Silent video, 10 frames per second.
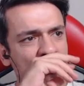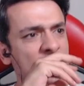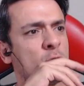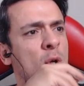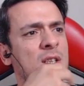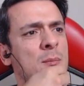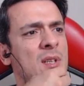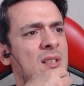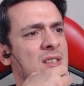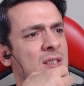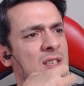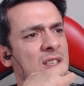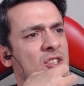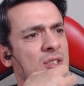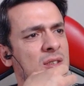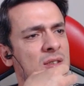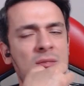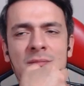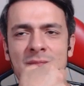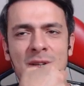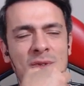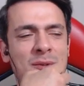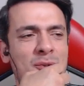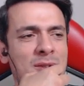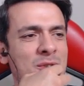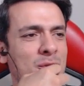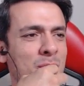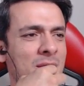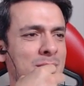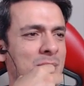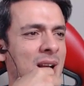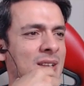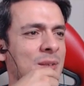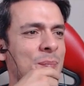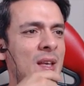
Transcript: İş yönetim binası. İş, ne güzel söyledin. İş yönetim binası.